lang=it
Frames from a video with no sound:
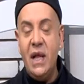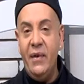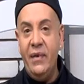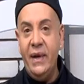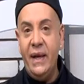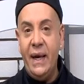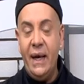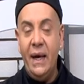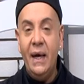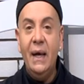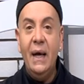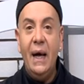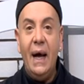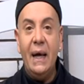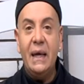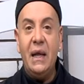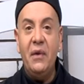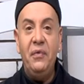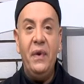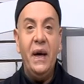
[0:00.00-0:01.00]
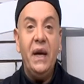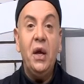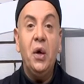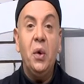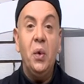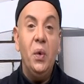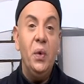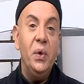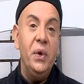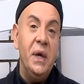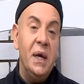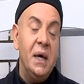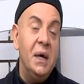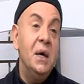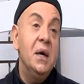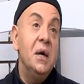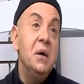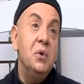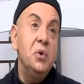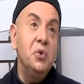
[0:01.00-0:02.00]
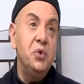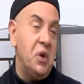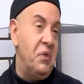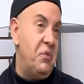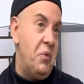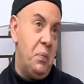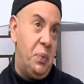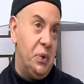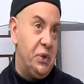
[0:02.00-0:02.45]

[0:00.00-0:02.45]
avere a che fare con, lo trovo un po'